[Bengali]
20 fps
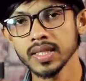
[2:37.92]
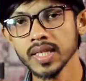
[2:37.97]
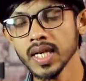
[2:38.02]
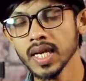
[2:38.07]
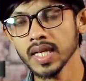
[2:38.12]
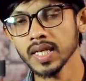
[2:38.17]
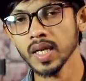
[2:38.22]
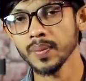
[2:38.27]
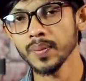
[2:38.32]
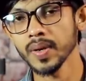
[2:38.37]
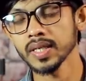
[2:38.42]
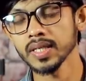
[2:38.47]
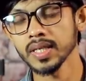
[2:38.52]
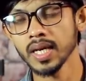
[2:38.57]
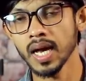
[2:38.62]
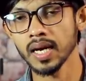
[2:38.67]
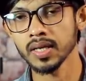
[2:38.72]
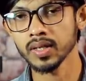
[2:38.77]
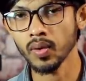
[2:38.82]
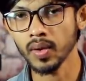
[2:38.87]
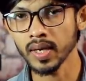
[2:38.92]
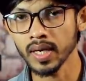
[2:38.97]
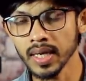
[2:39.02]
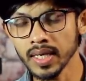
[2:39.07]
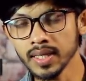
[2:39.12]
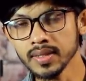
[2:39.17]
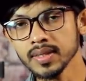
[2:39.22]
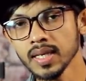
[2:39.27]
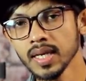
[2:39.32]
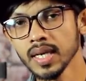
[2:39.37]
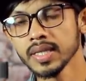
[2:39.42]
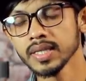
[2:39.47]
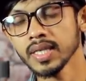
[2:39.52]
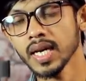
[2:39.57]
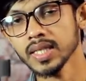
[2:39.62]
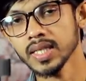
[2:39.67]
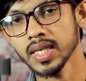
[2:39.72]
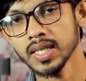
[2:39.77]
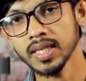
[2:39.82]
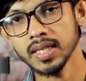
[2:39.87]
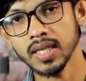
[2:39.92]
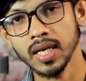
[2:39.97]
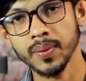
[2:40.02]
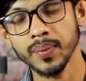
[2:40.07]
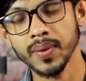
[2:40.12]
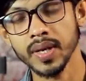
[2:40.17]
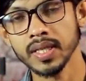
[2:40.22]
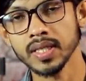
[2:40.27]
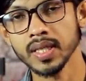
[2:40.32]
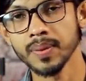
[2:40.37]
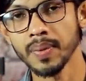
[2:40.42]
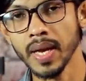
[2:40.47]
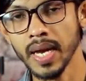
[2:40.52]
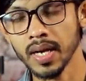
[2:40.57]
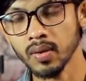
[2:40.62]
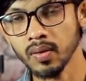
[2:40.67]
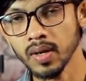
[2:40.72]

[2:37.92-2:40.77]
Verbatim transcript: সেখানে থাকবে একটি আলট্রাওয়াইড লেন্স তার সাথে থাকবে একটি ম্যাক্রো